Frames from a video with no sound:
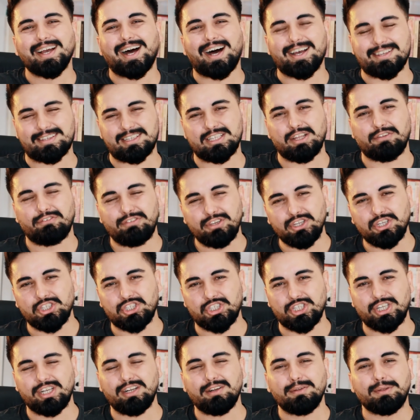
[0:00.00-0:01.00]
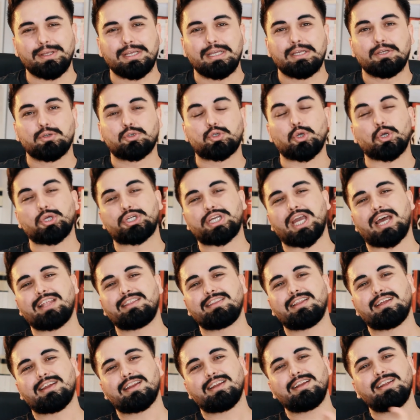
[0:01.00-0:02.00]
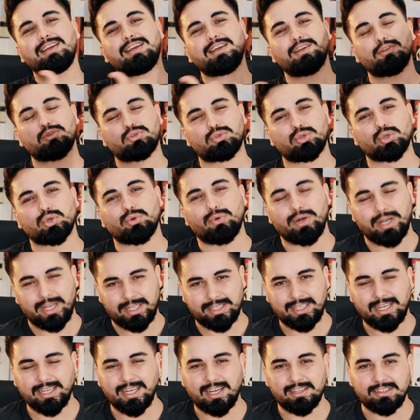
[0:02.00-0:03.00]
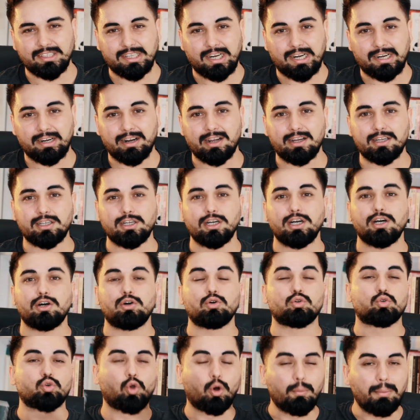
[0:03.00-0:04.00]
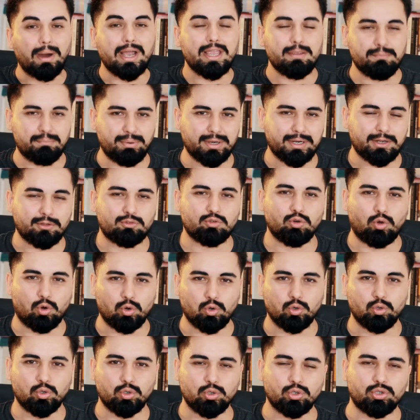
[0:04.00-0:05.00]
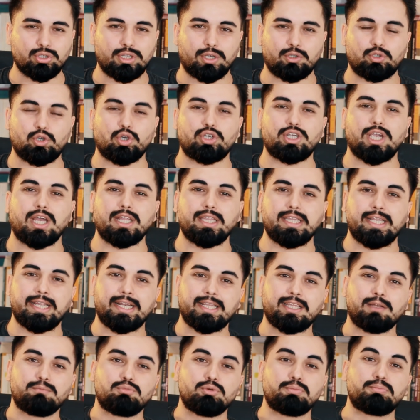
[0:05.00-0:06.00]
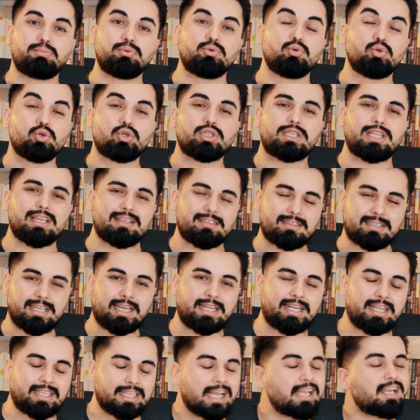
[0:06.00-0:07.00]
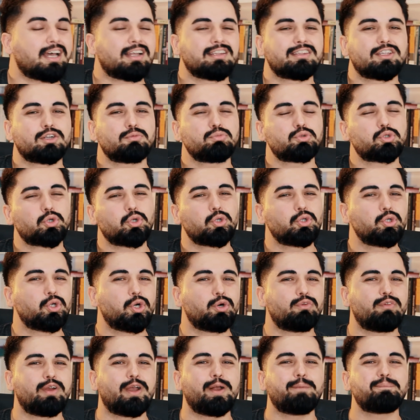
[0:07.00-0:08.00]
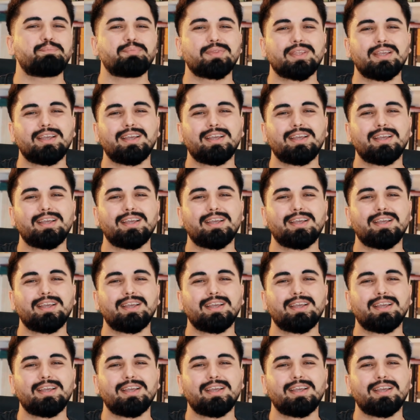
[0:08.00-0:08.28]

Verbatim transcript: Aslında Virgil kökenlerini Truva'ya dayandırarak Roma İmparatorluğu'nun da kökenlerini bu büyük destana dayandırmış oluyor ve